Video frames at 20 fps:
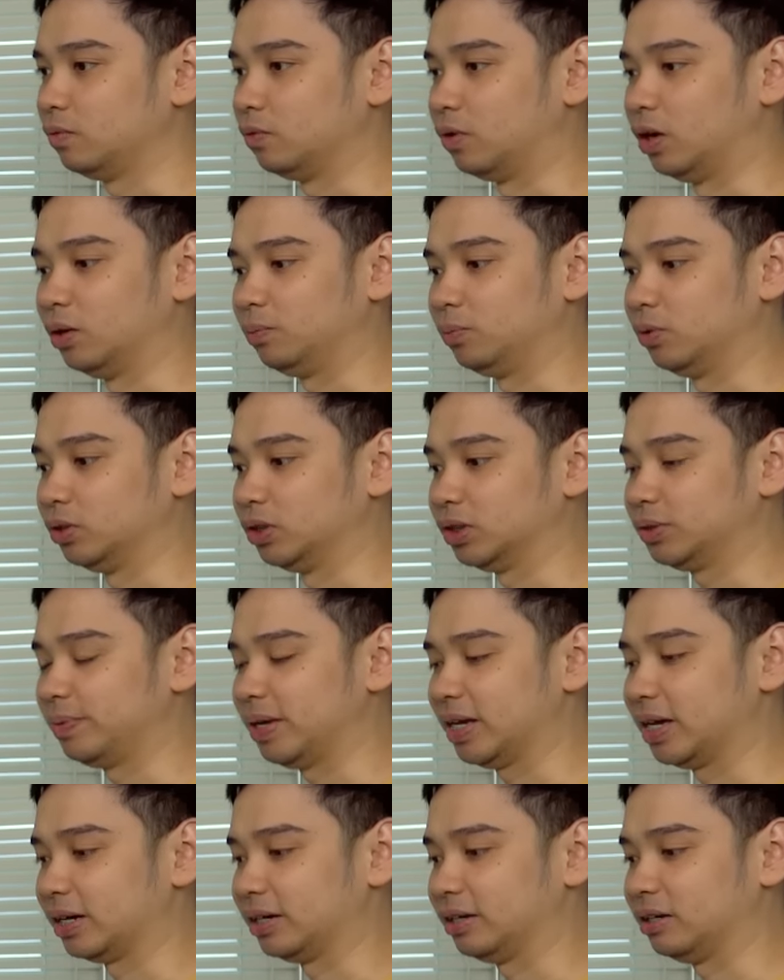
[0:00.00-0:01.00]
walaupun
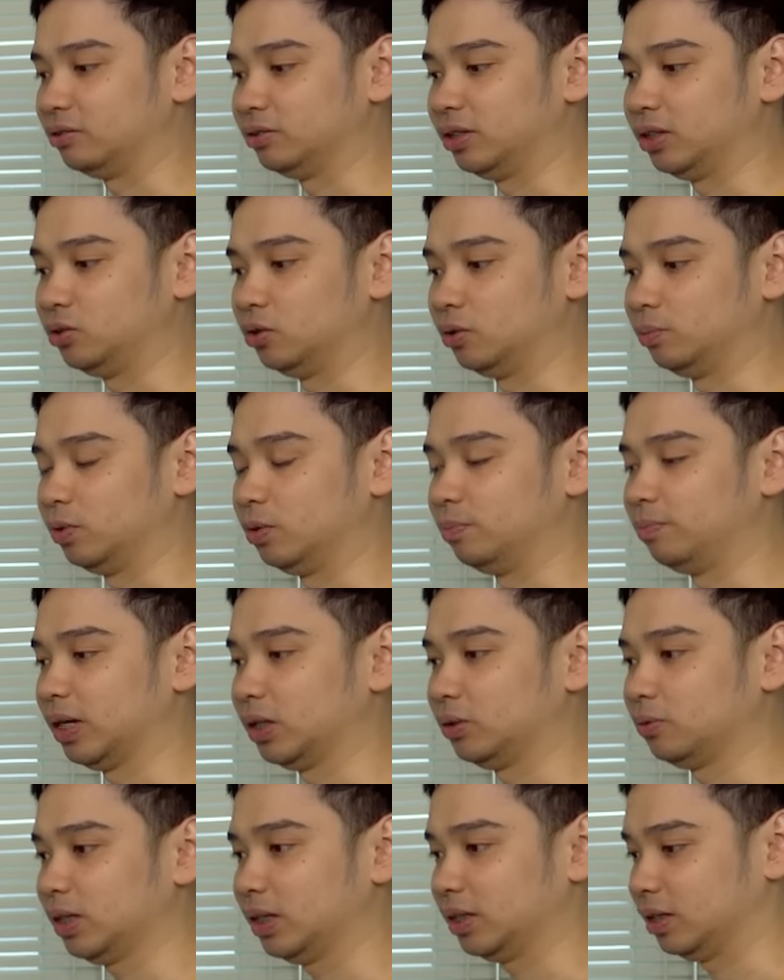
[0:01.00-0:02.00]
speakernya udah 24
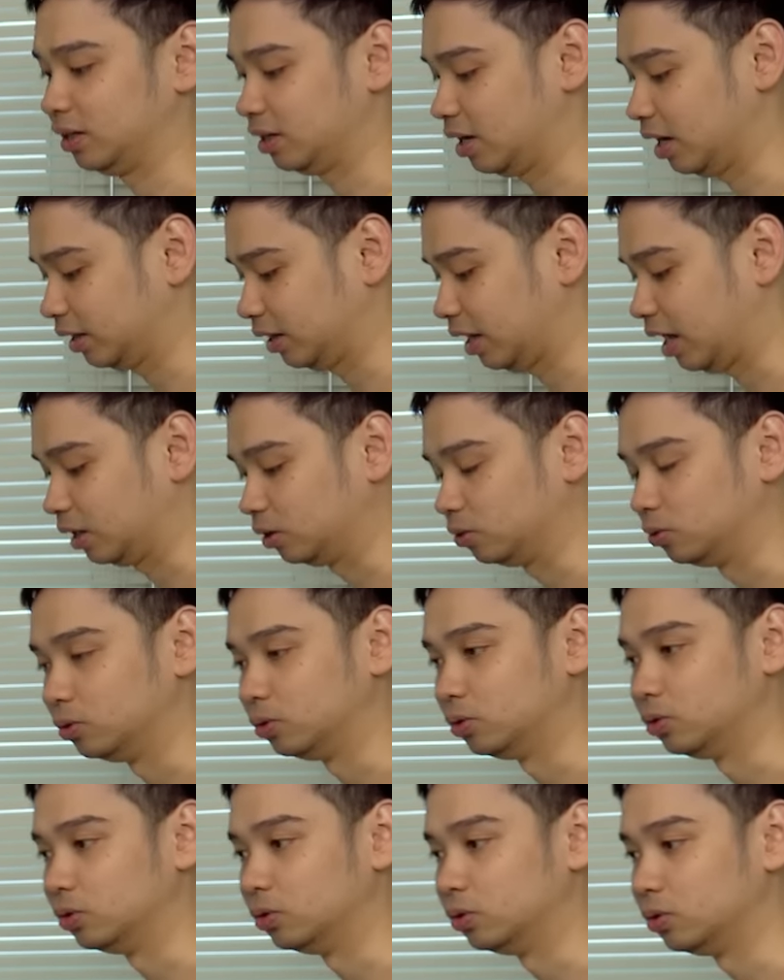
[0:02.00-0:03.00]
watt, nggak terlalu
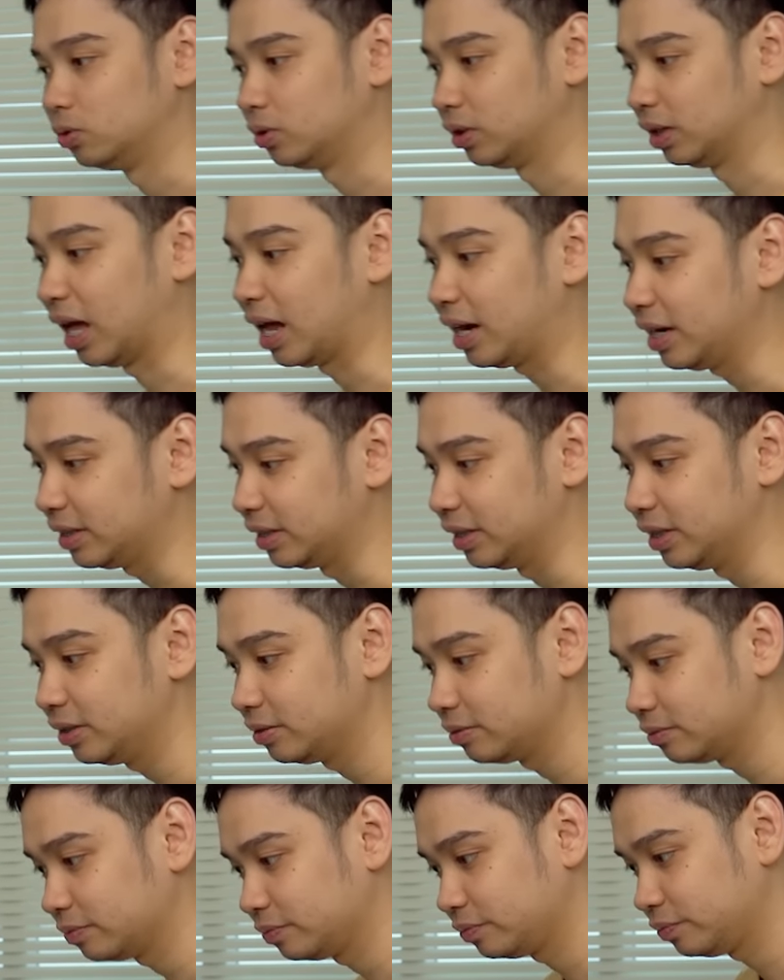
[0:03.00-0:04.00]
menarik sih.
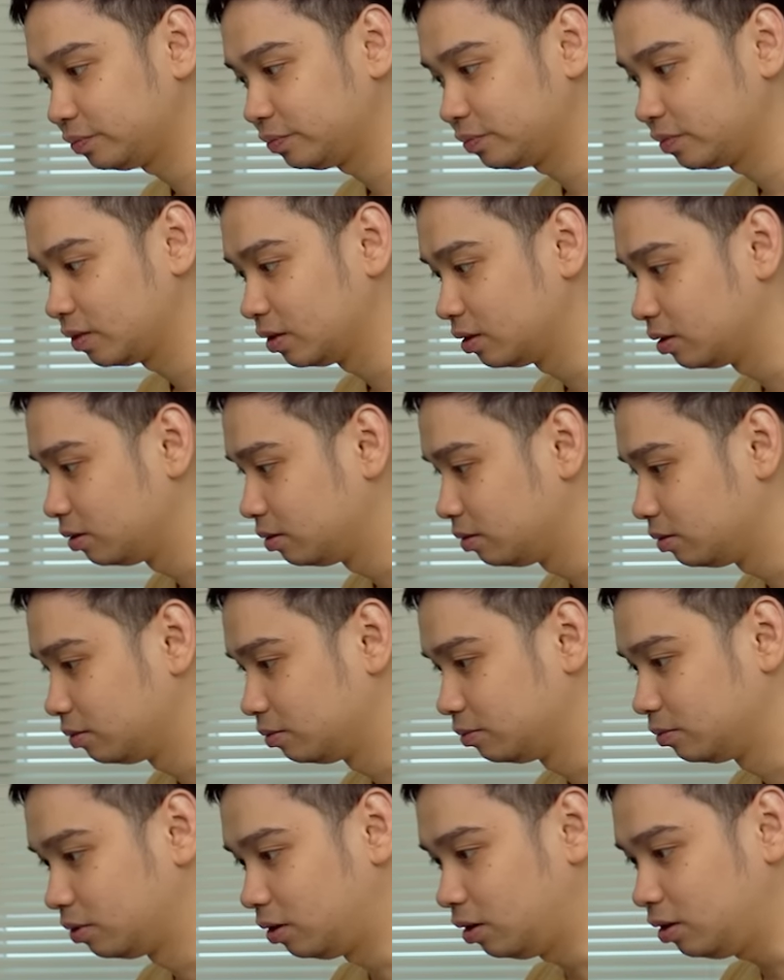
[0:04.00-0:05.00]

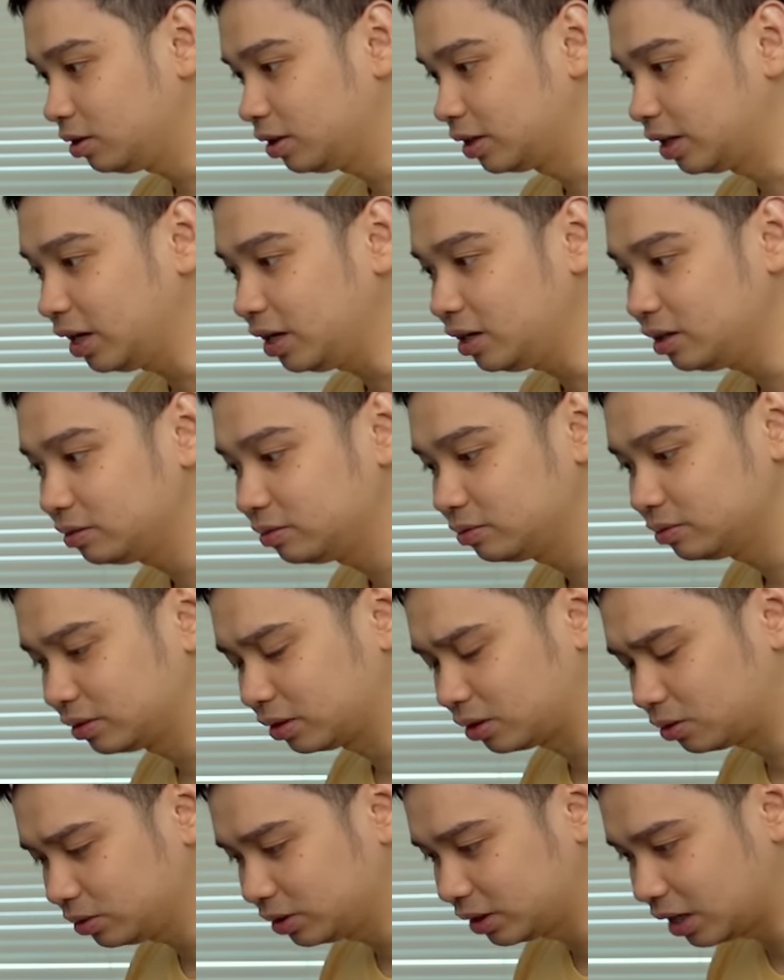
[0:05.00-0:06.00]
Oke,
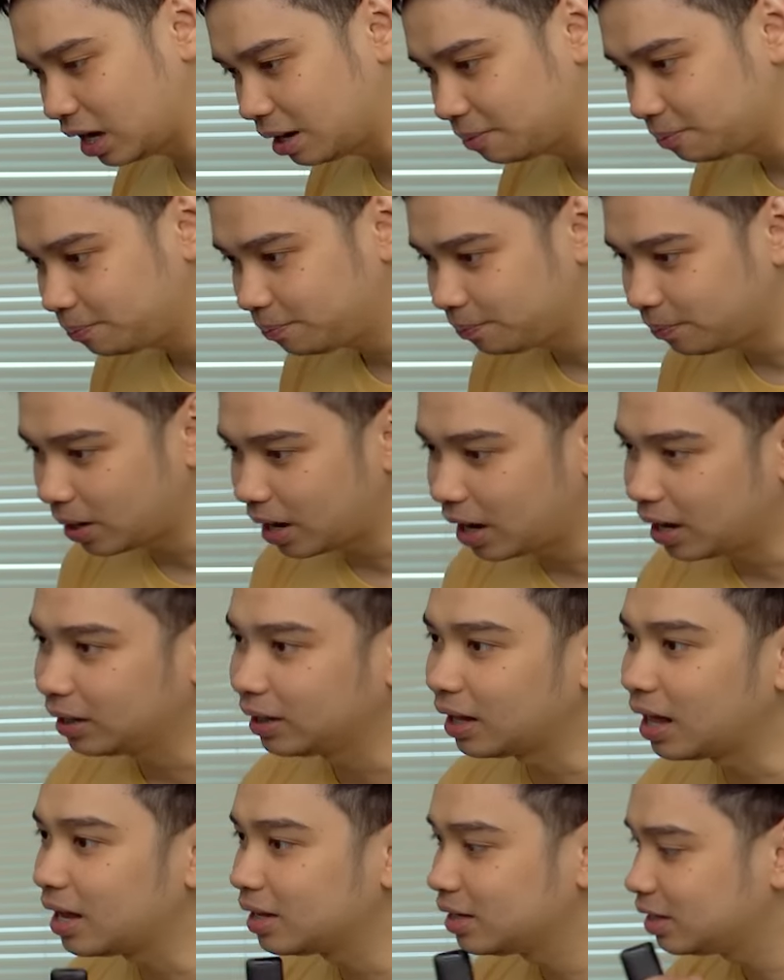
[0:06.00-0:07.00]
terus apa
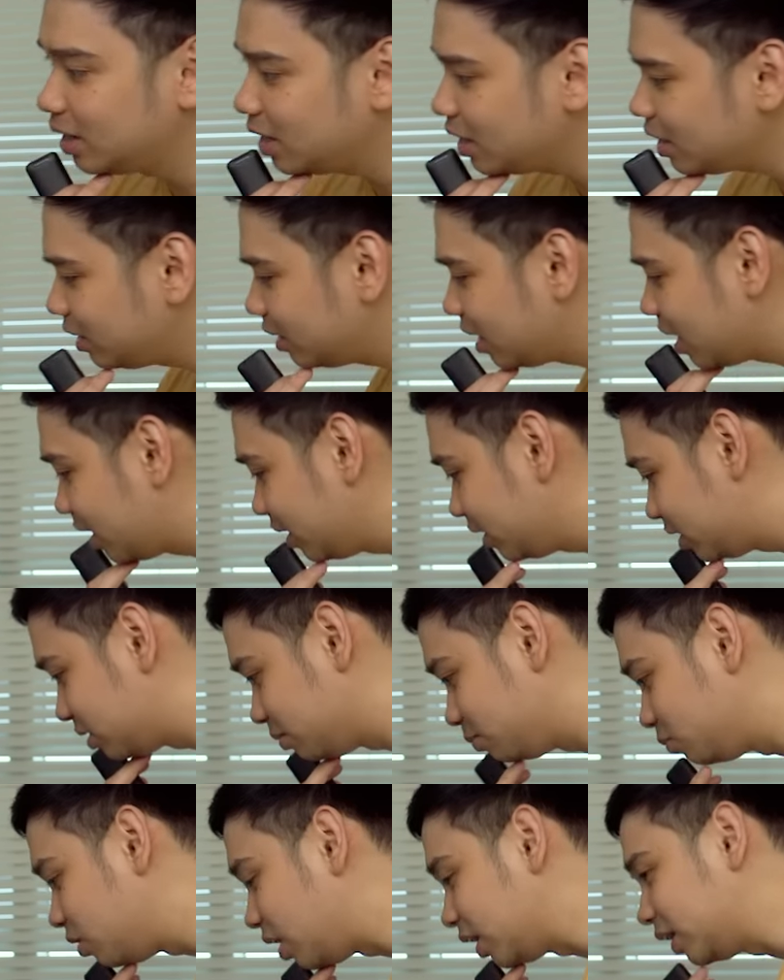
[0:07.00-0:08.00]
lagi dari
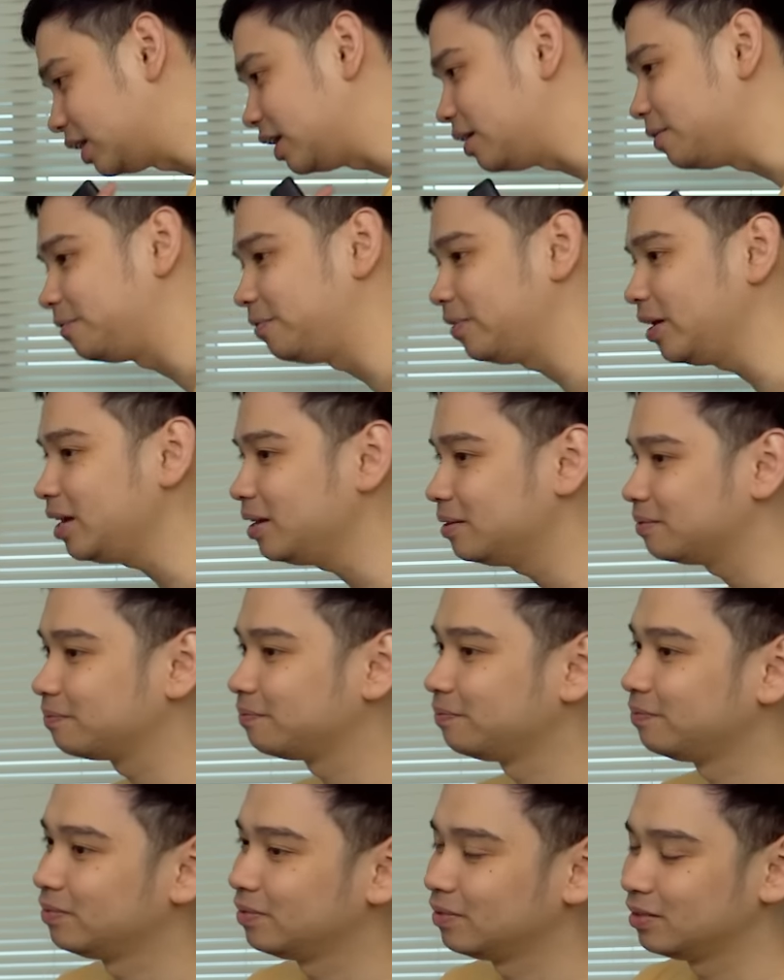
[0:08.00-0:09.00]
sebuah TV?
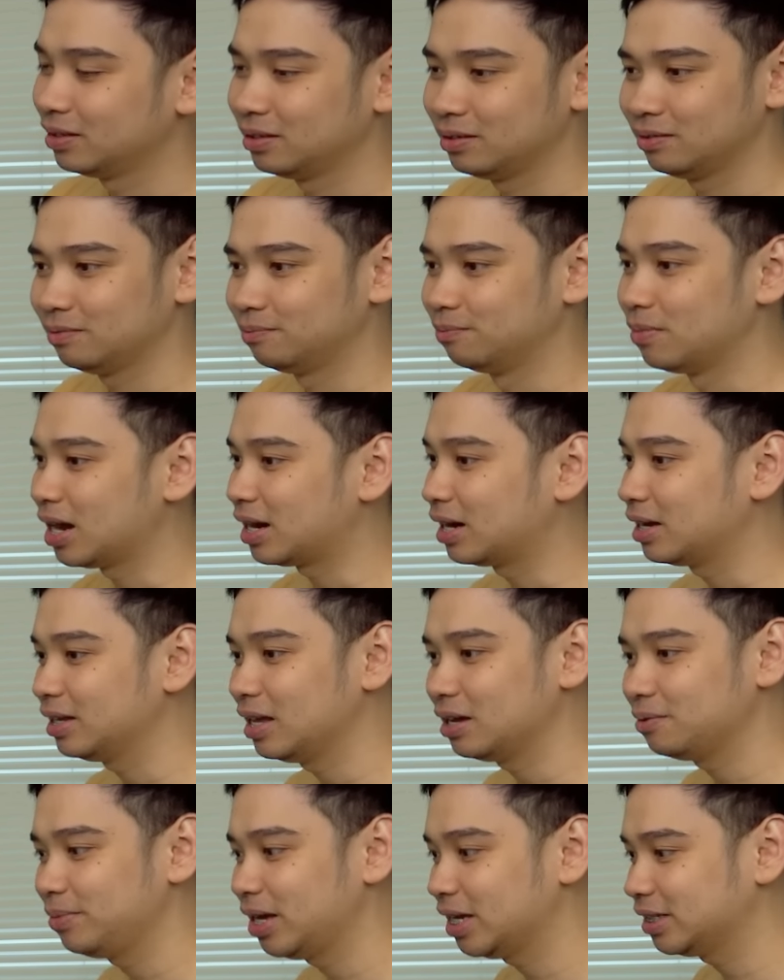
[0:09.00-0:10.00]
Barang
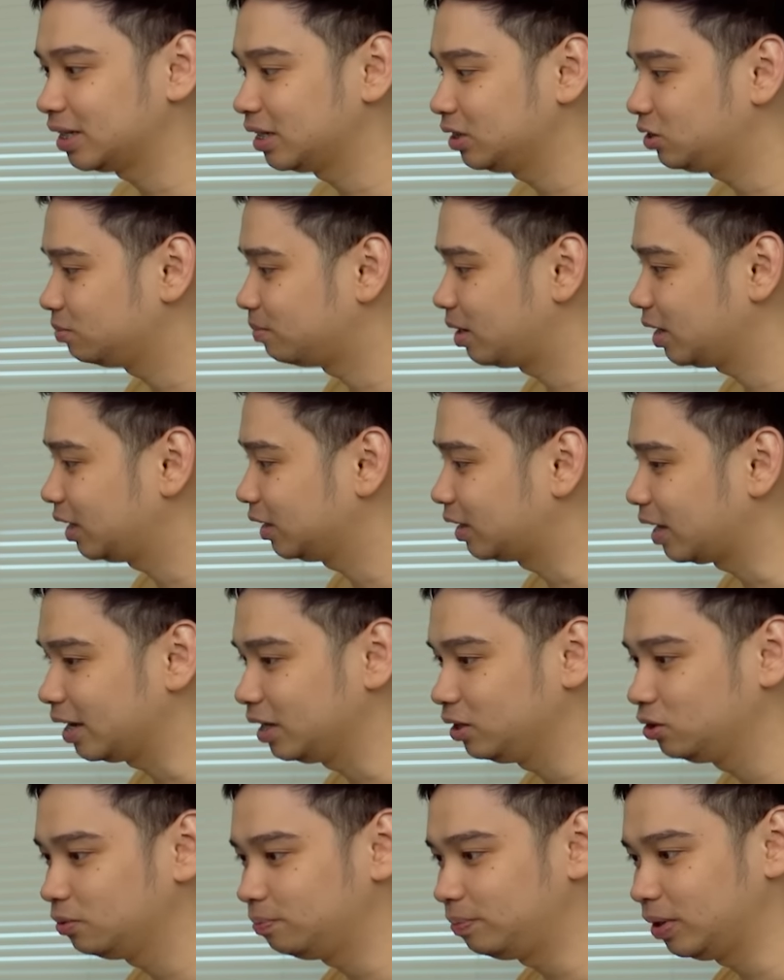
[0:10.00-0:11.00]
yang biasanya cuma kita
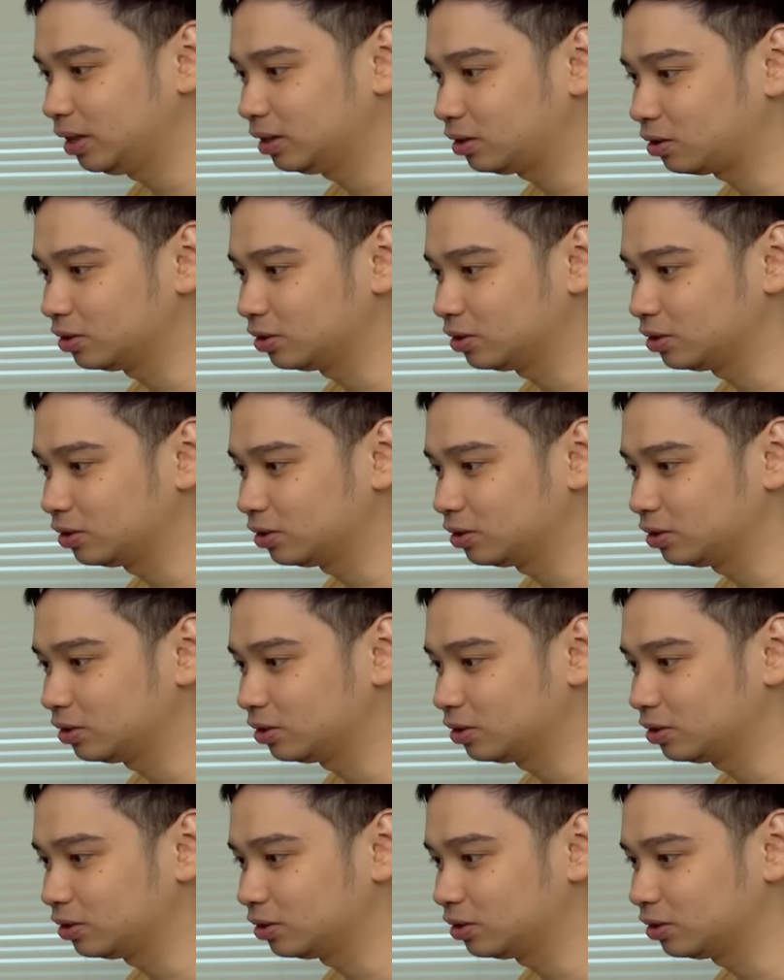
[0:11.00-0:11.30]
hidupin